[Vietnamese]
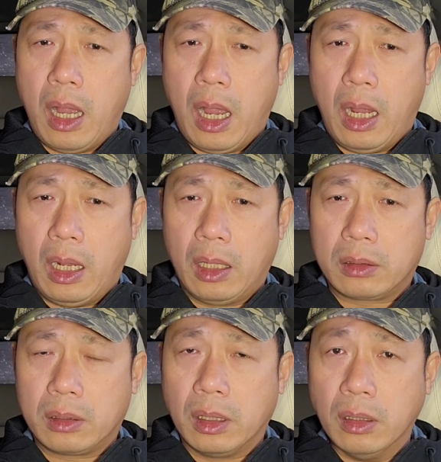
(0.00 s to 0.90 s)
à,
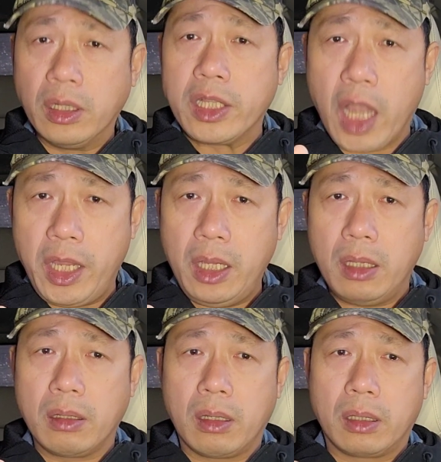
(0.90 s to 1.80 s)
thượng nghị
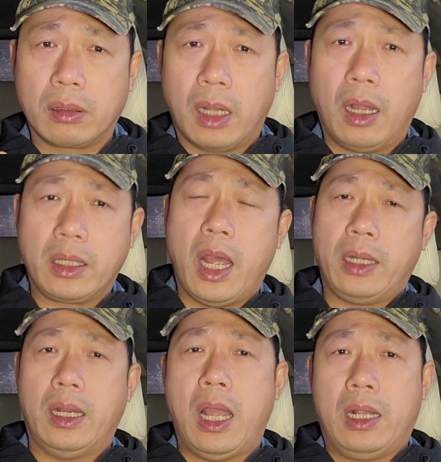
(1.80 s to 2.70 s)
sĩ ở
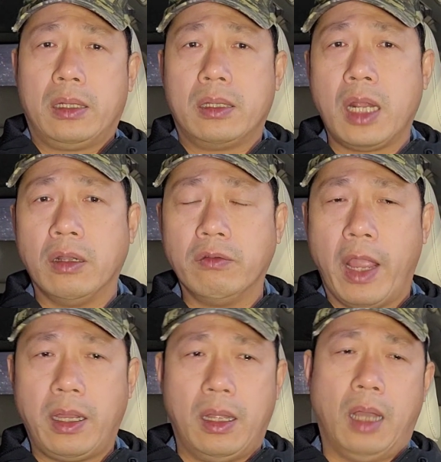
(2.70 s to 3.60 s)
trên à, trên thượng
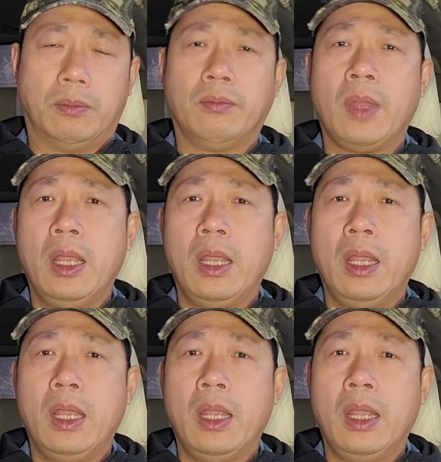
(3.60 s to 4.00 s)
viện không